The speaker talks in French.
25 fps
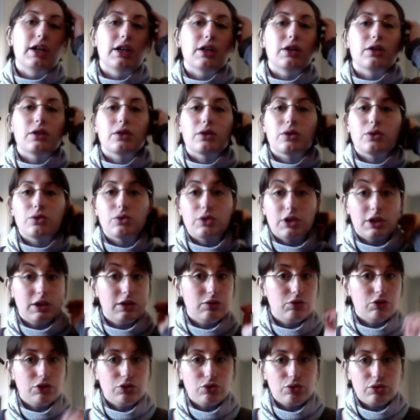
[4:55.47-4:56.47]
Euh, donc allez
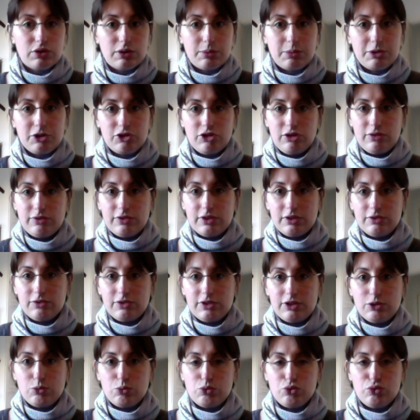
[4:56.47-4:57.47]
voir sur la page des fans
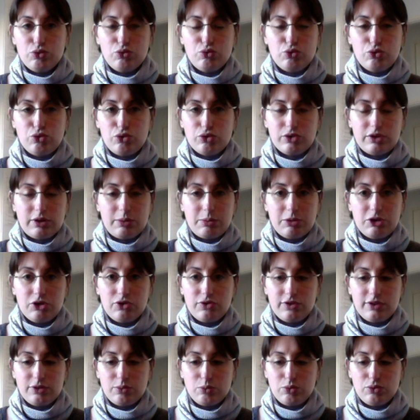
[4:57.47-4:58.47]
Facebook ou sur sa page
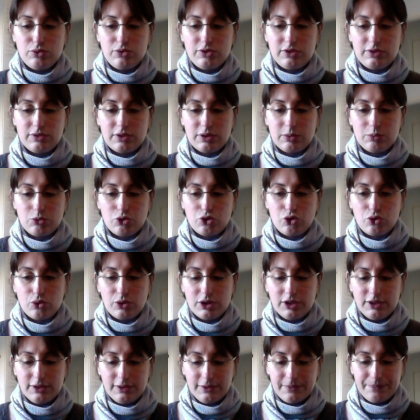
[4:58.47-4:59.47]
Facebook, c'est vraiment
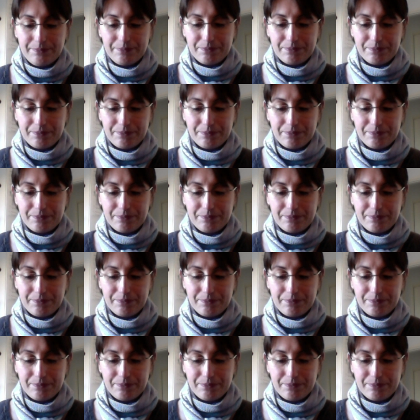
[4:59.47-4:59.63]
chouette.